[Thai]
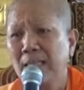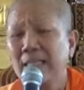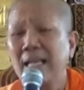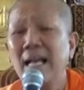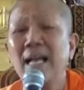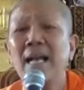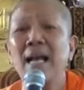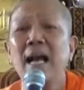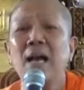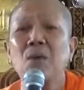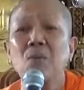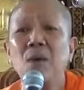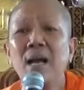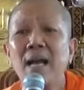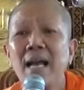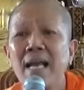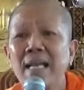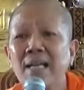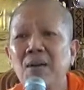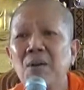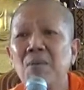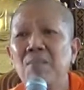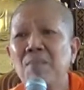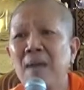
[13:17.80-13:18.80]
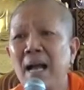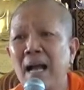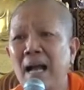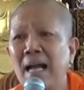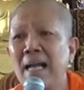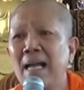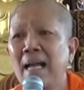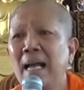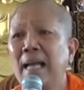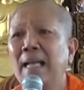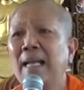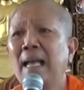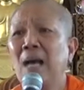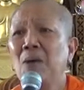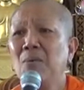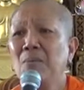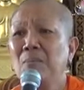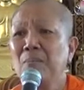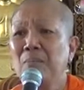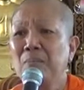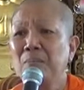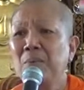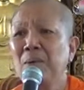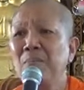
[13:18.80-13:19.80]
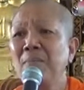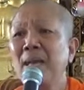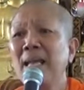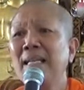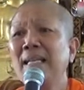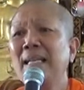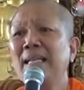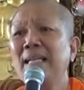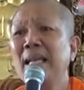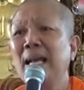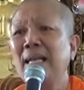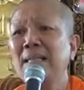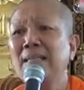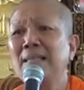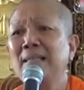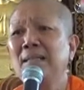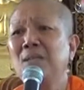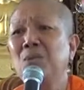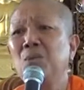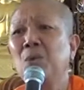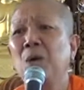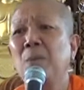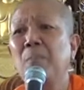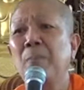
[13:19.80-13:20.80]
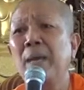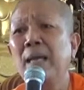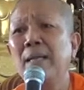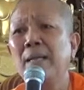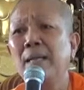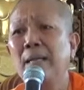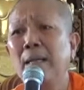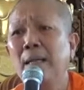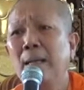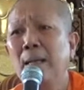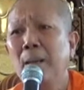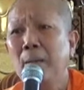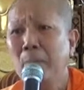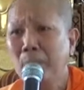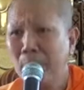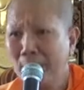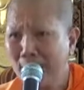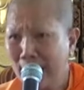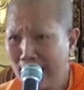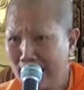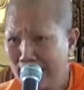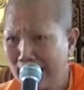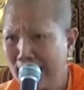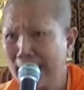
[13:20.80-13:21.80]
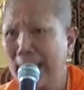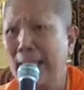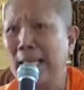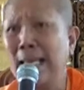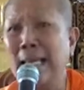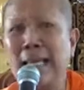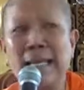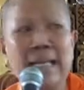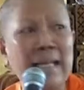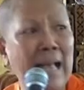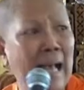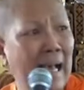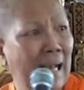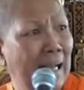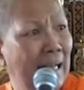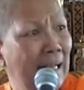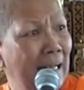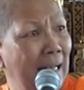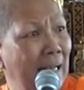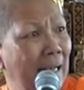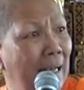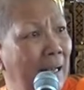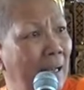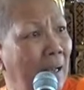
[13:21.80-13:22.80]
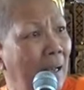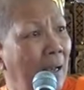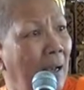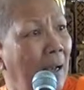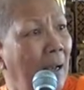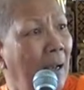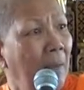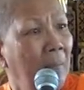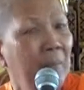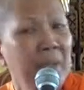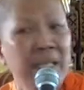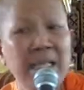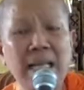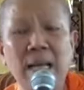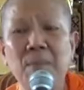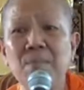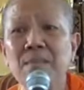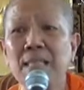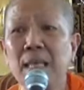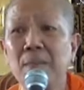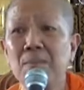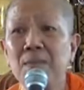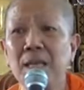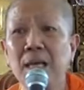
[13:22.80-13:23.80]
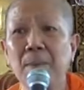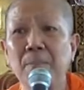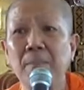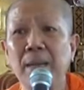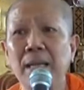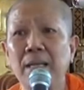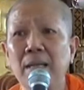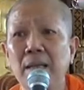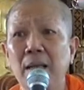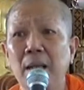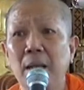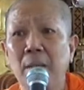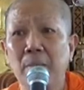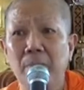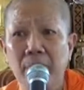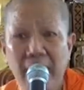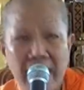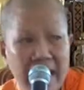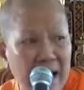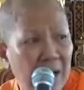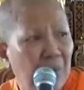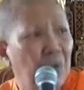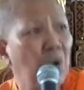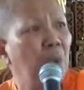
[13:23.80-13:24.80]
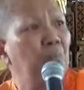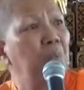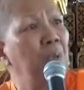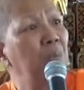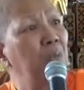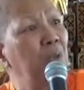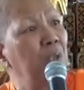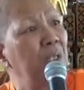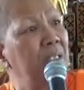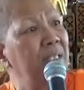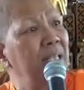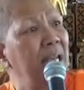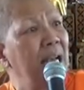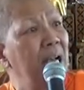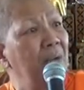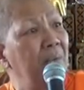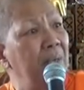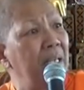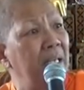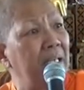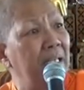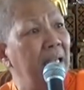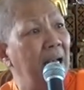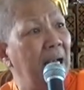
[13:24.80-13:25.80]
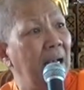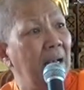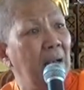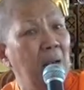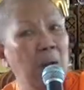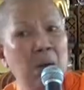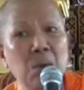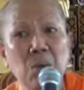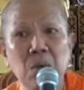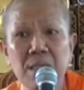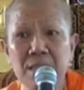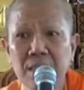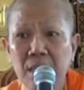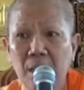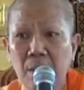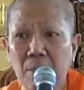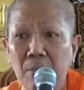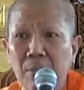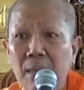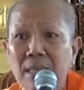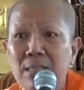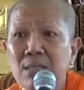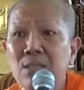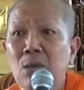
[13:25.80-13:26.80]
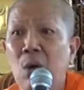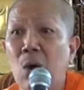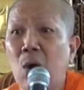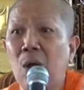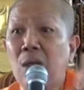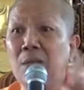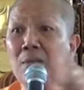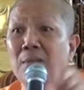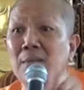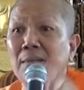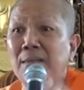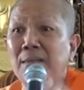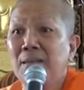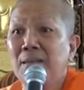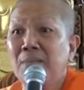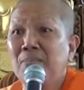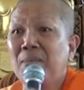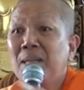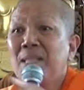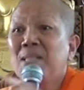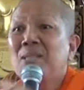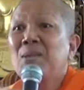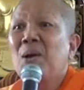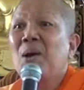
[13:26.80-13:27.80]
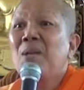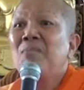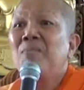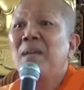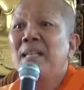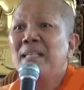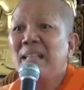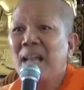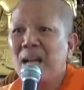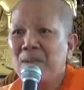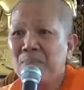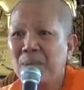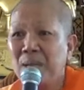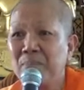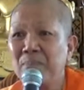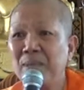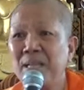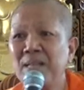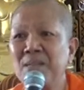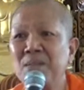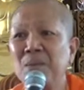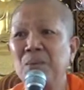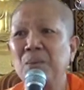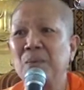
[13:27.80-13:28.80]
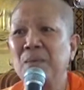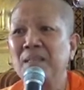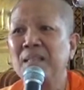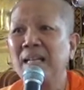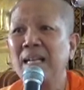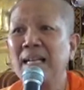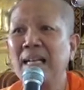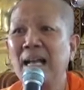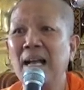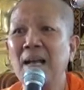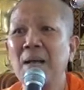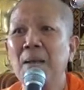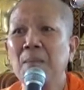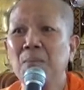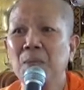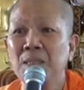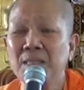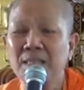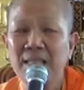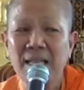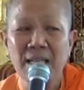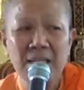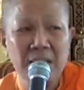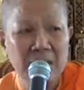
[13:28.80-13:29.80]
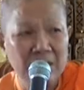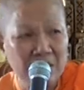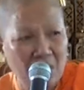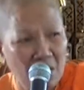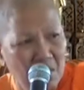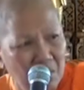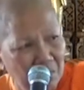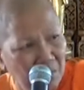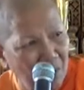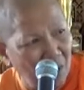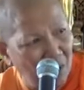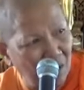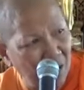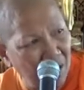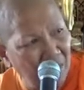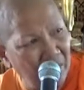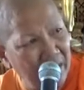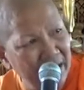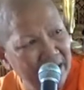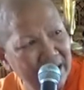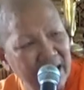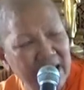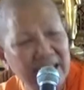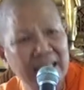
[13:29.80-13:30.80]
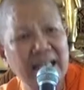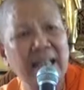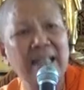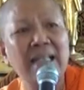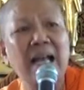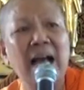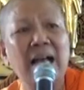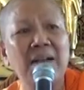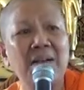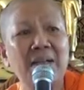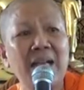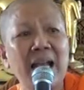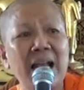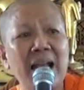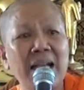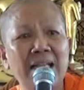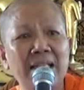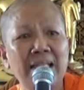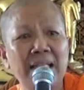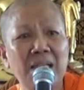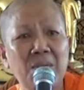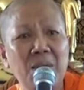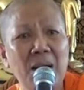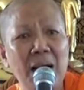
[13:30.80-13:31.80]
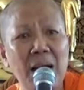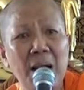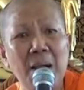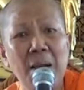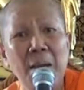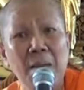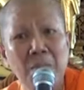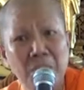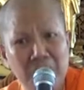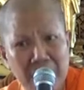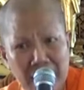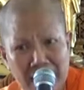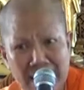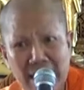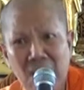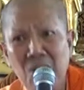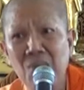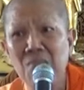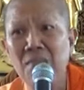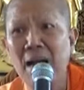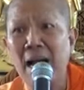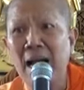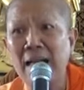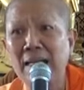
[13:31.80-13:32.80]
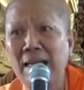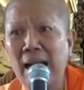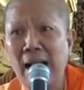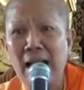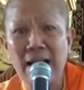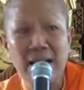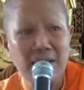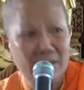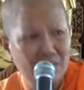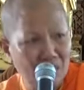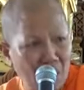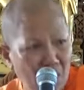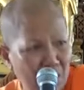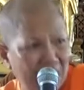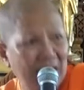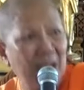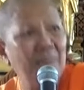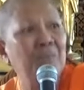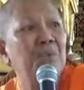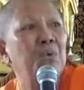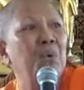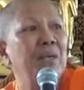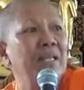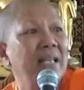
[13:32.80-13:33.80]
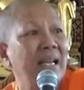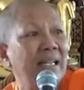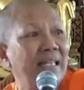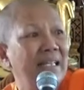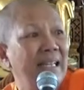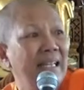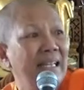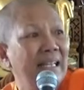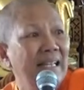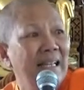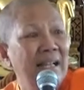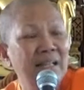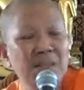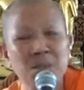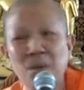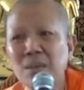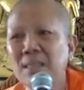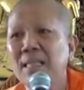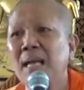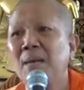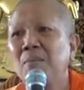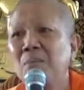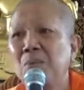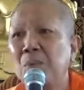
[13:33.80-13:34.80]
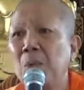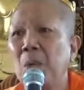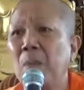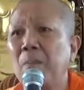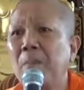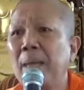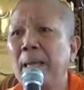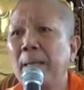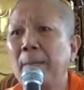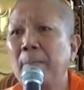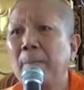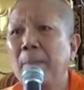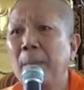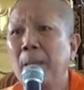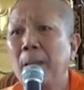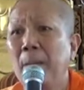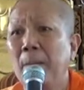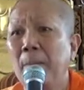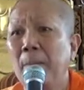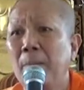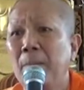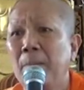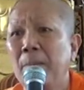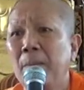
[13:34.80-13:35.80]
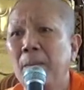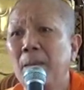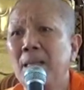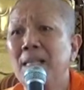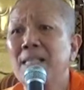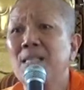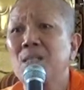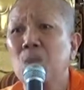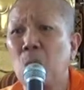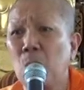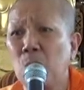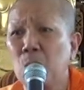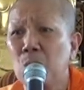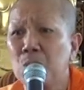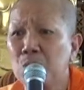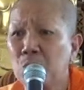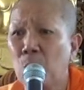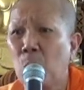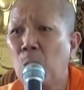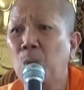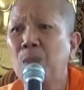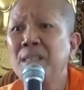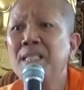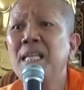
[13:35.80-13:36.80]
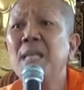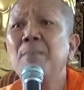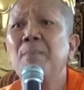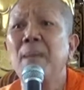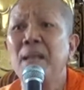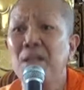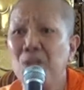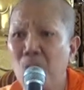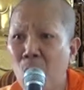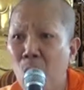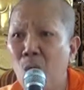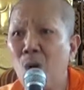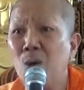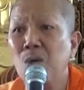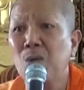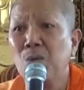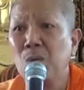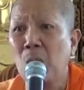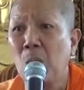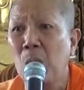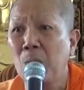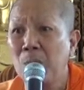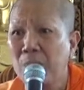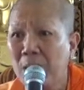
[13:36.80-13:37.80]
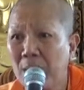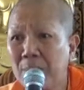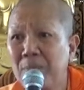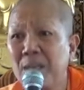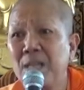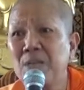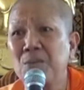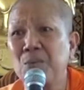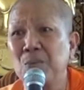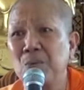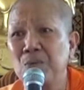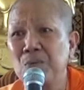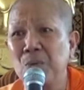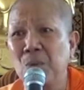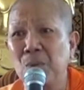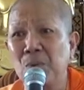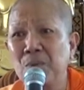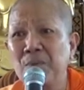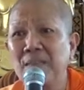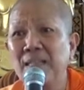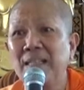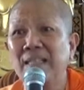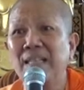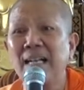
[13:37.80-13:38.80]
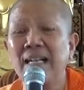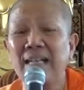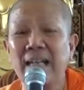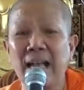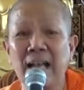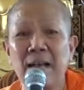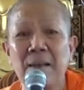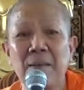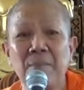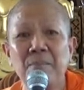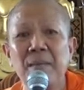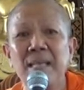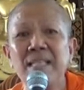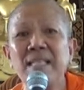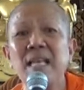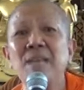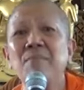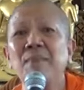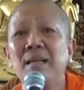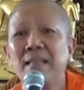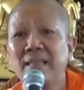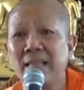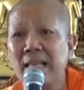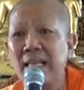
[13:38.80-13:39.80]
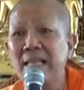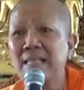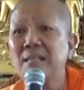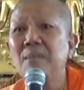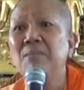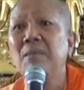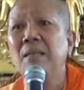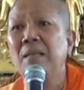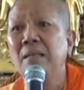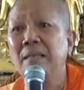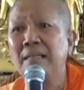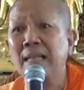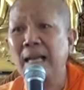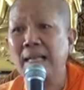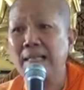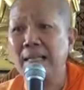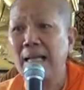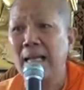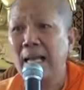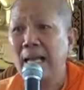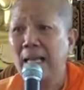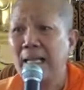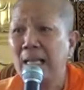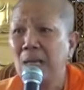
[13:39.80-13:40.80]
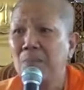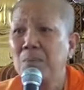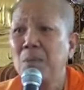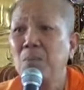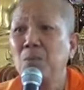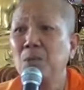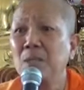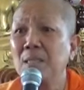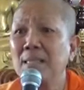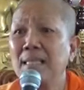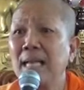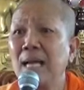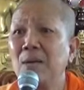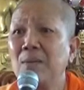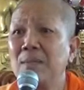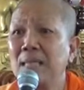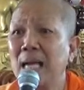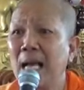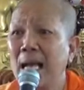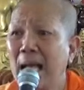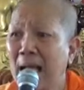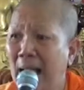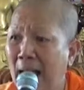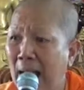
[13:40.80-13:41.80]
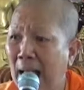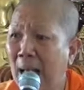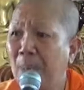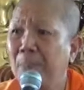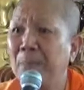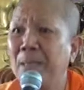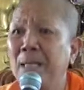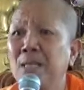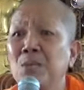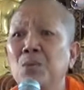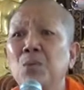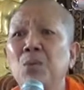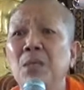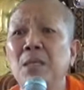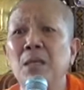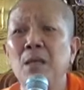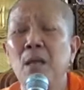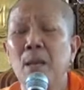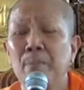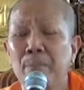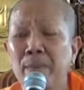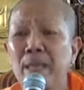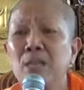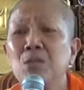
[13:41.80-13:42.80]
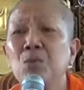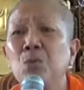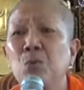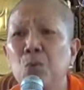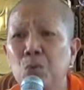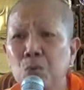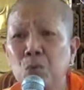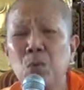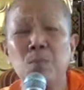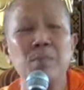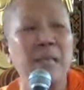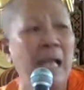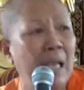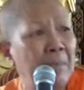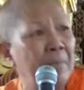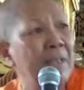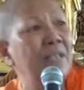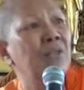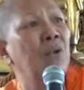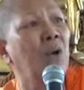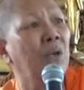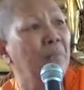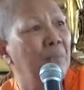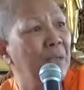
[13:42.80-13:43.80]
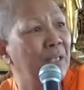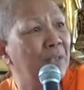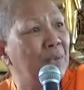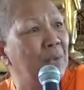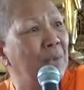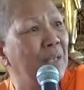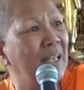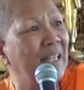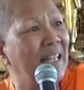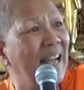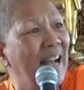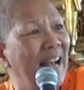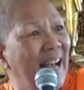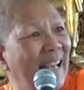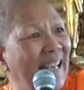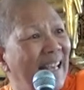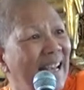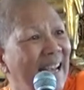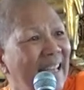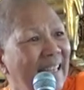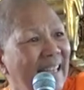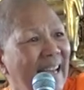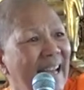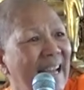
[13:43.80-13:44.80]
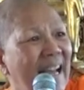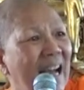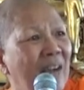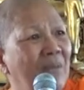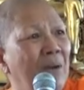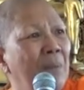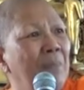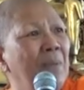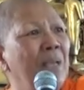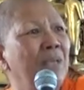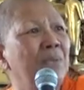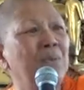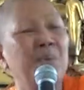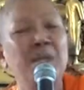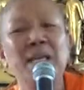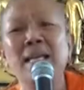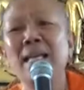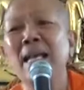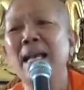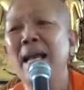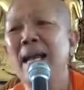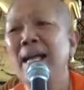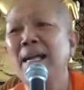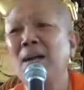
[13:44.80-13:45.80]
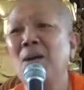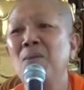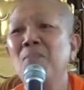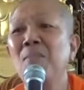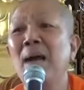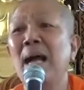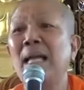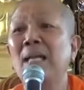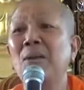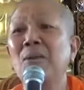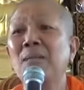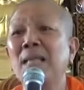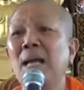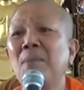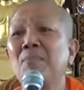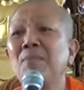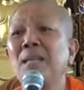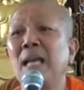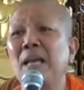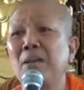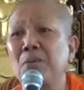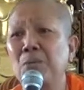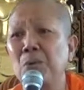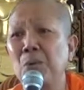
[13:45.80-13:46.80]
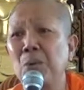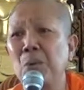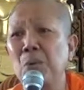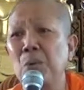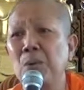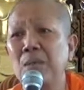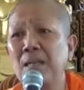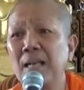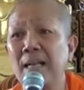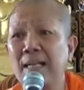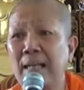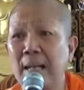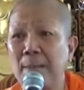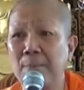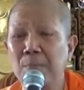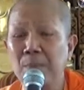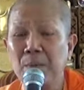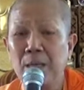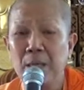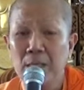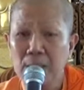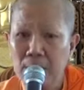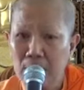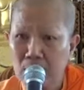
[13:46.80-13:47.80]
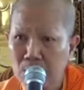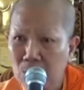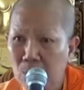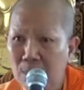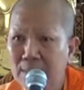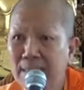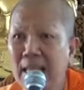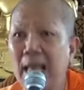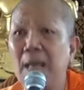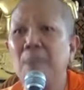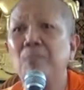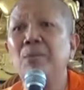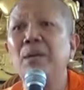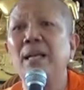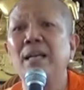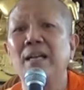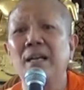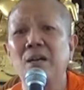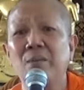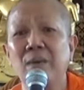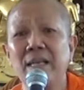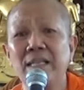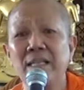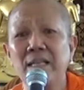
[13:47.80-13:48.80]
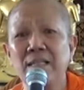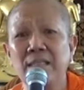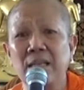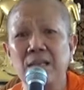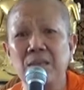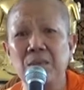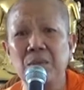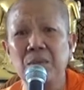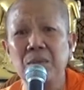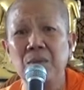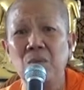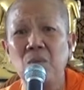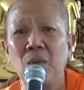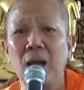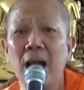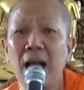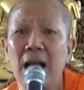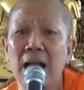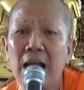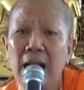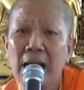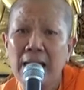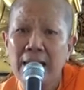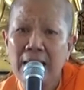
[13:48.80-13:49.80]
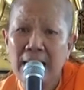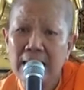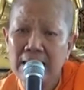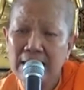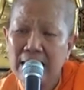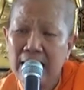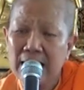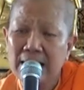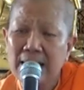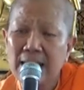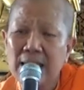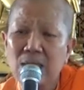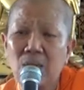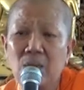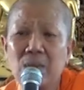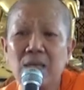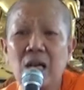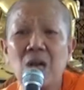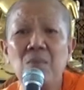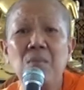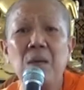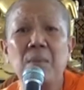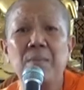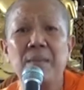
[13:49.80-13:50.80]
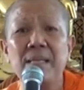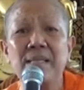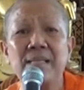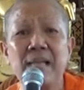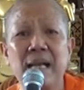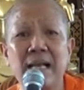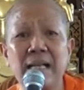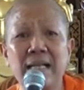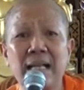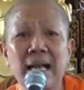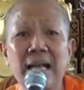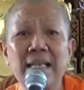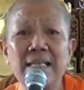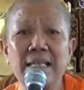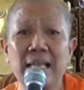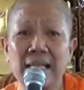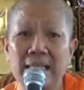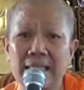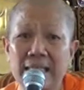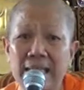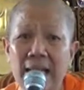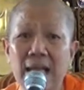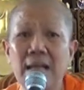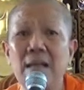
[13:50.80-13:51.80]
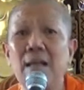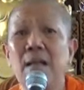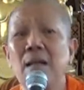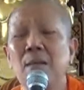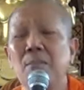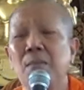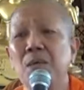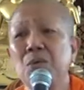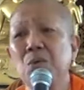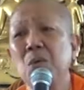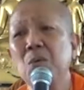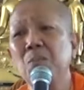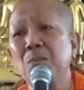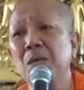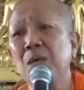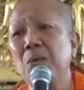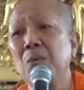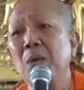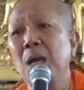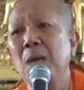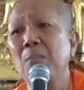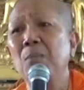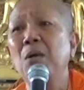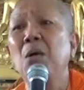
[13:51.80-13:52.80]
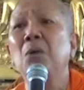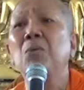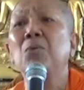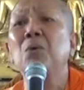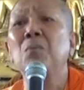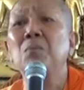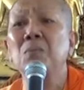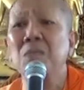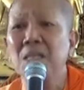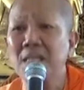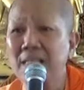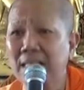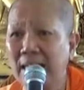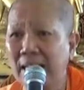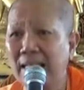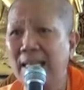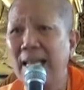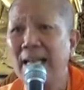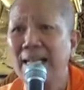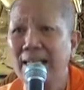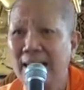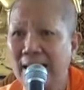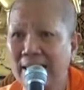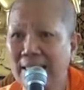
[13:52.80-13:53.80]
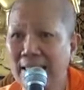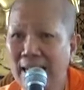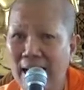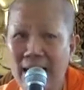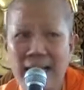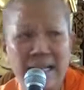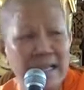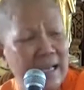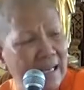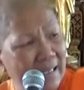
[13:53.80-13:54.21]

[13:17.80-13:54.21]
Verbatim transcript: ถ้าหากว่าให้เข้ามาแล้วพระแม่นานางถือตัวเป็นพระราชินีนะ่ะมีหนำซ้ำยังเป็นแม่ของพระพุทธเจ้าอีกนะก็จะมาสอนมาสอนบรรดาพระภิกษุนะคะเพราะฉะนั้นต้องบอกเอาไว้ตั้งแต่ด่านแรกเลยว่า เมื่อเข้ามานะต้องทำตัวอย่างนี้ต้องทำตัวเป็นสงสงที่เป็นน้องของพระภิกษุสงฆ์นะคะไม่ใช่มาตีเสมอกัน แล้วพระพุทธเจ้าจะหาภิกษุภิกษุรูปไหนไปสอนภิกษุณีได้ ถ้าหากว่าภิกษุณีเข้ามาแล้วทำใหญ่โตนะคะจึงต้องแตะเบรกเอาไว้ตั้งแต่ต้นว่า ในการที่เราเข้ามาเป็นสังฆะอย่างเนี้ย มันต้องมีความเคารพซึ่งกันและกันนะ